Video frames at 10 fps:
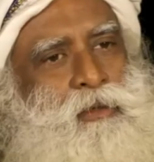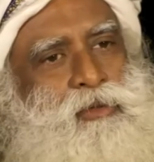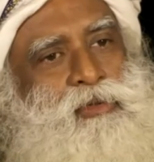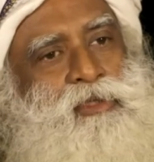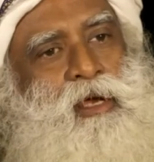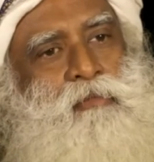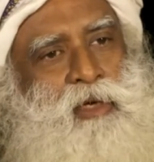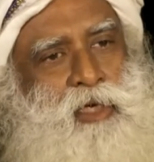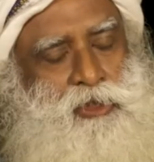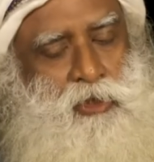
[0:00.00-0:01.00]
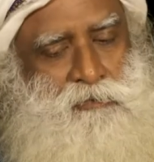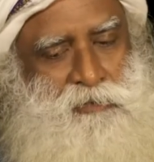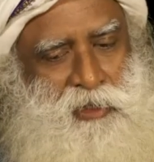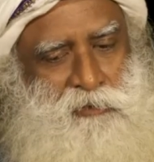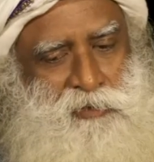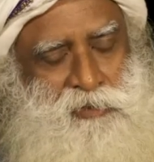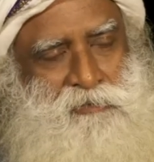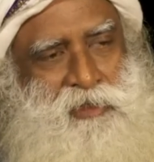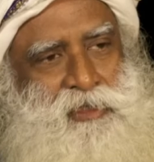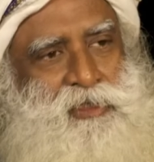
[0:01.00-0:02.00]
సో సమ్ కట్ ఆఫ్ డేట్ వాజ్
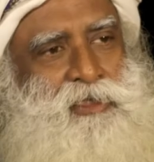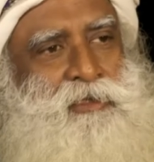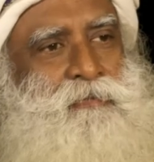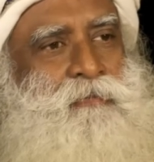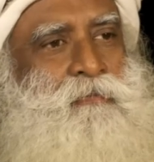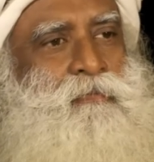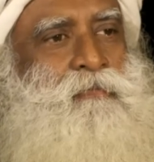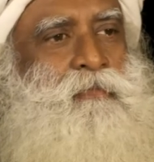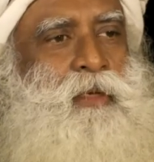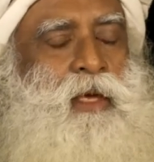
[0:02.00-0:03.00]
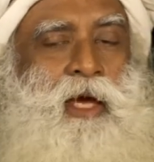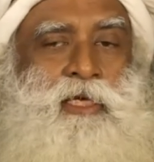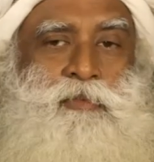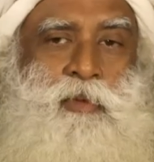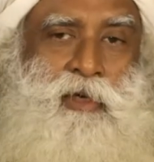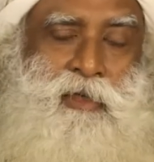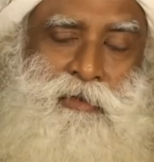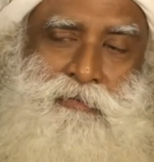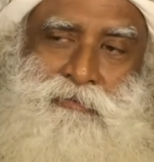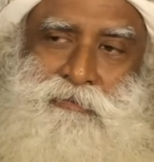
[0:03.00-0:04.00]
ఫిక్స్డ్ సరే
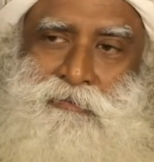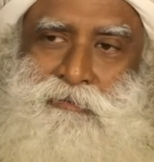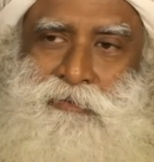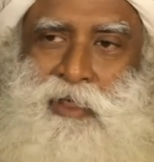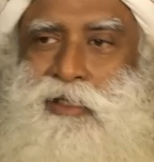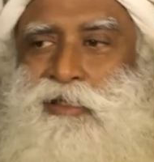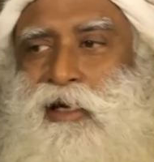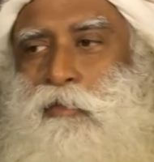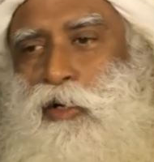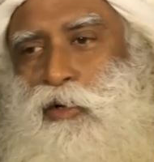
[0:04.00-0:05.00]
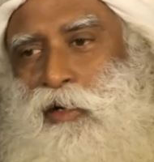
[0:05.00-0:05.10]
ఇందుకు కట్ ఆఫ్ డేట్ పెట్టారు